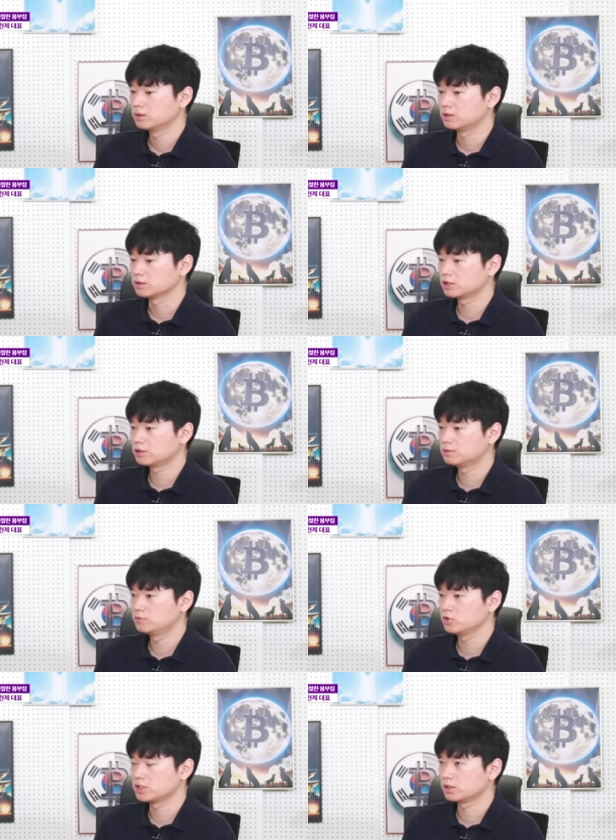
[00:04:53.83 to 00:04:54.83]
어,
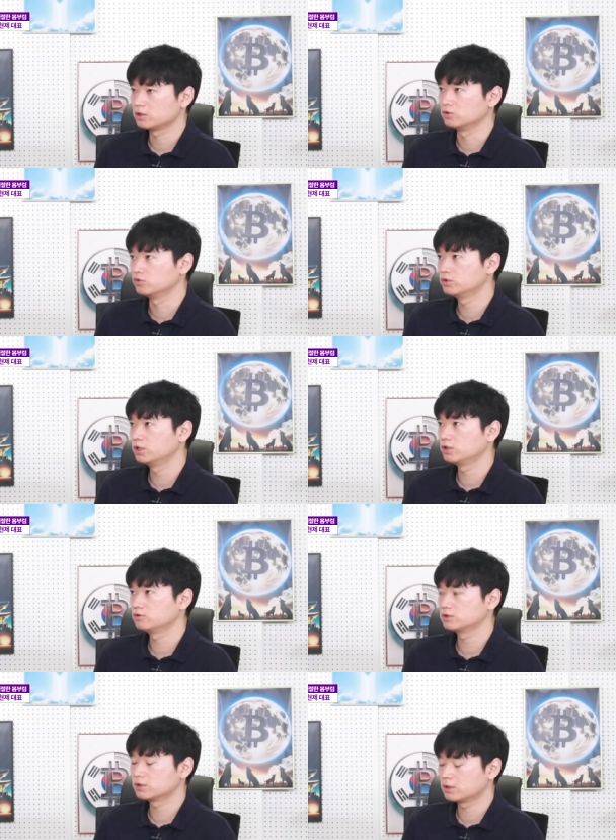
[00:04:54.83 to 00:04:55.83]
처음으로 이제 더 루트
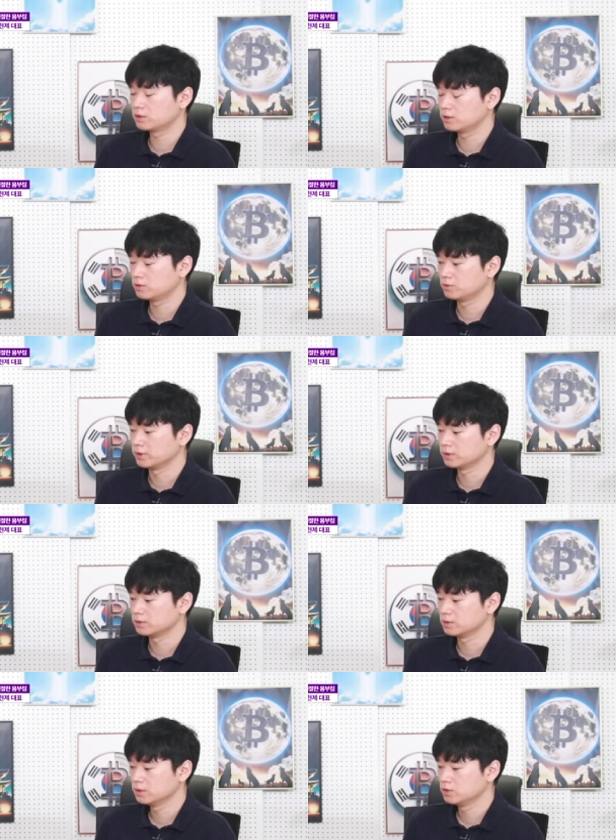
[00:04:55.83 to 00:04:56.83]
네트워크 같은 경우에는
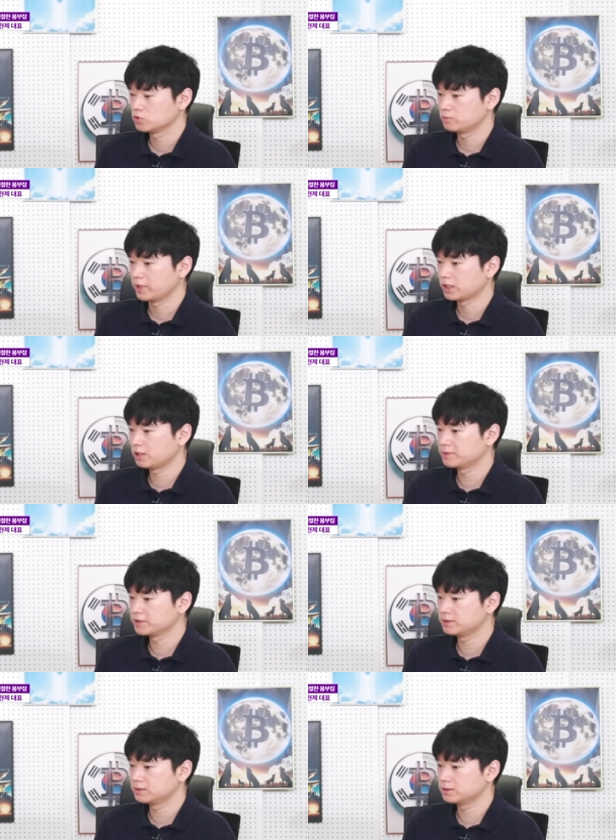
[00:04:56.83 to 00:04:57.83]
좀
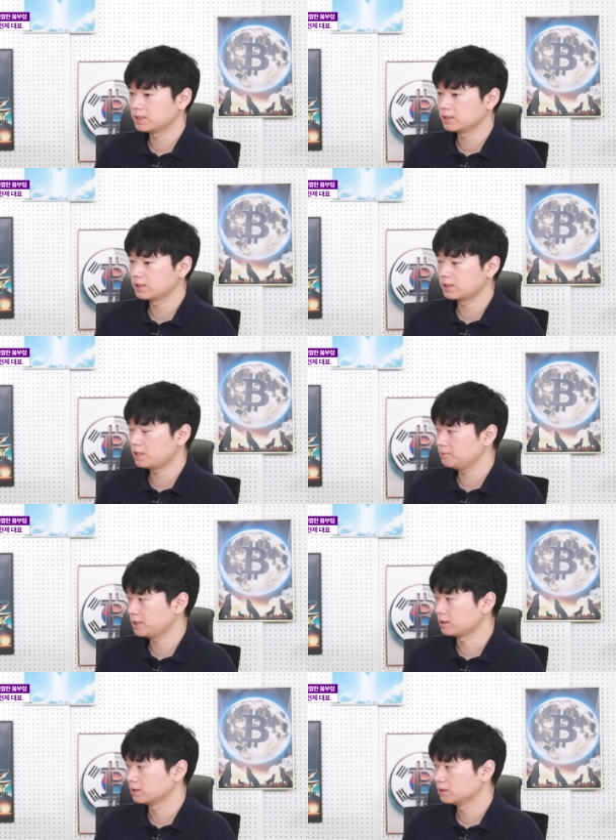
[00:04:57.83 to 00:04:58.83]
메타버스랑
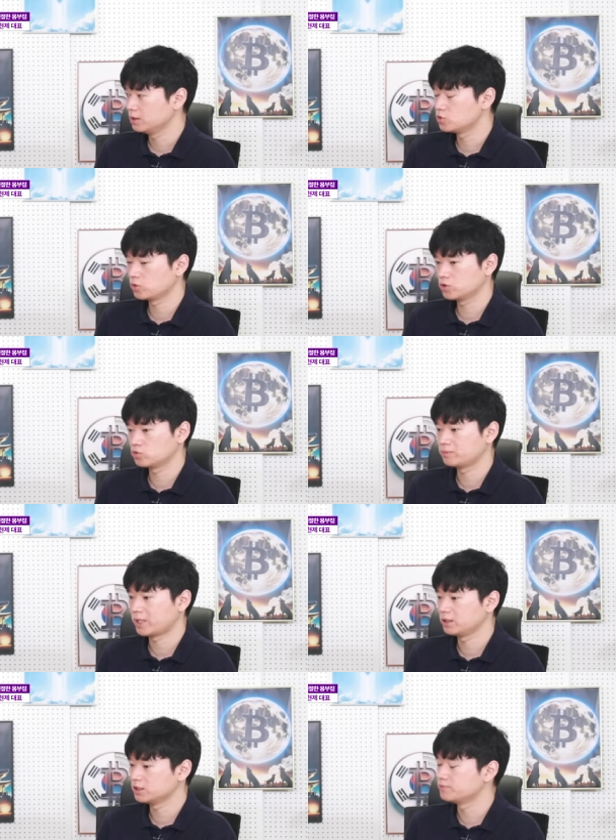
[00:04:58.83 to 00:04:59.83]
게이밍 이쪽에 좀
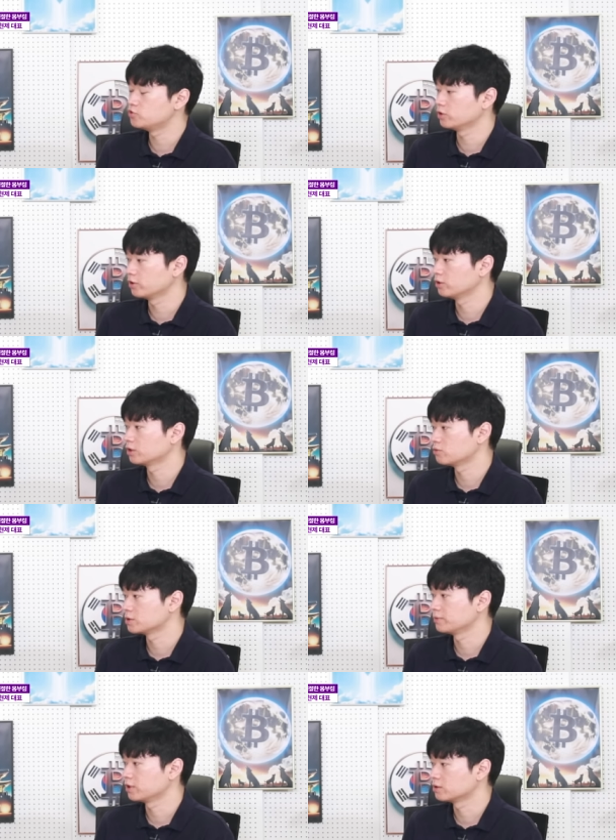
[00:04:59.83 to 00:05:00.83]
많이 집중이 되어 있다고
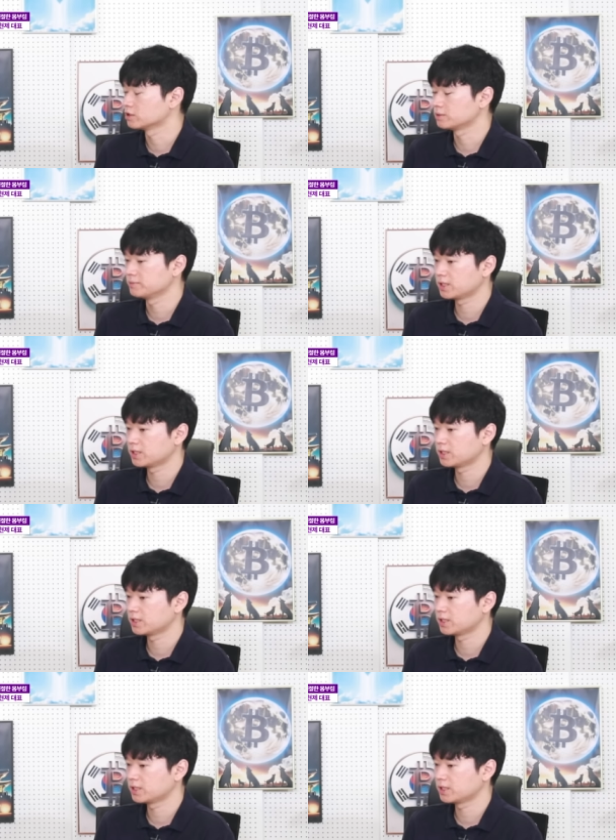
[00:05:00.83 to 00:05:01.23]
보시면 될 것 같습니다.